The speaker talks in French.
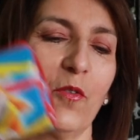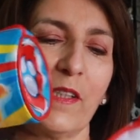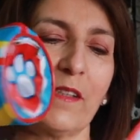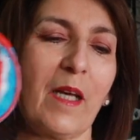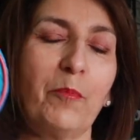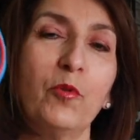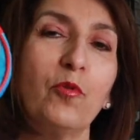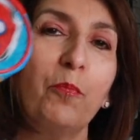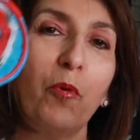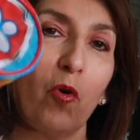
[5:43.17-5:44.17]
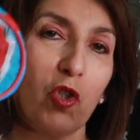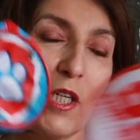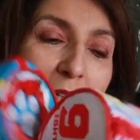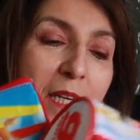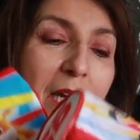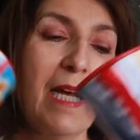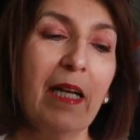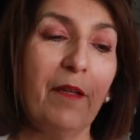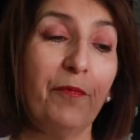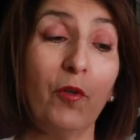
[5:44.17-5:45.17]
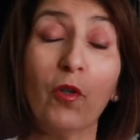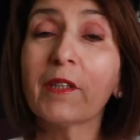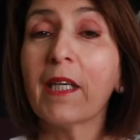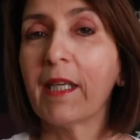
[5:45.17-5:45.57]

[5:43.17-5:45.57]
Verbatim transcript: ça sera plutôt pour ranger les, les feutres